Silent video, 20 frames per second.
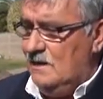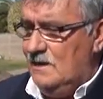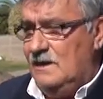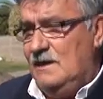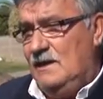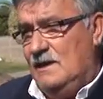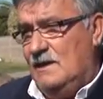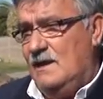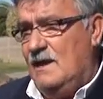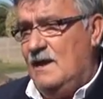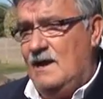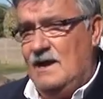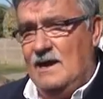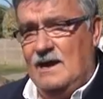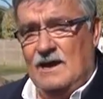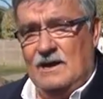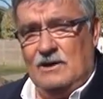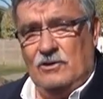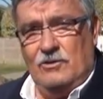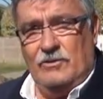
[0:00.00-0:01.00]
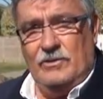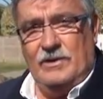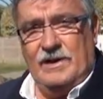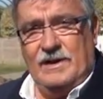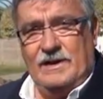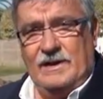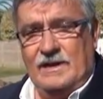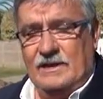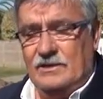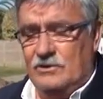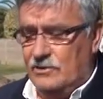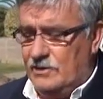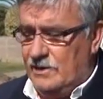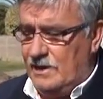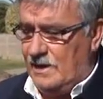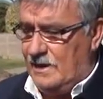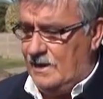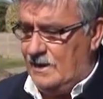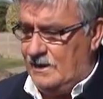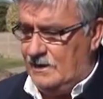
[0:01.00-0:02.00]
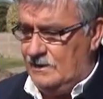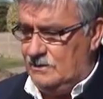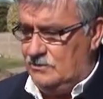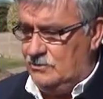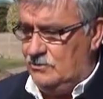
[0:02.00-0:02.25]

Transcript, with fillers: y la gobernadora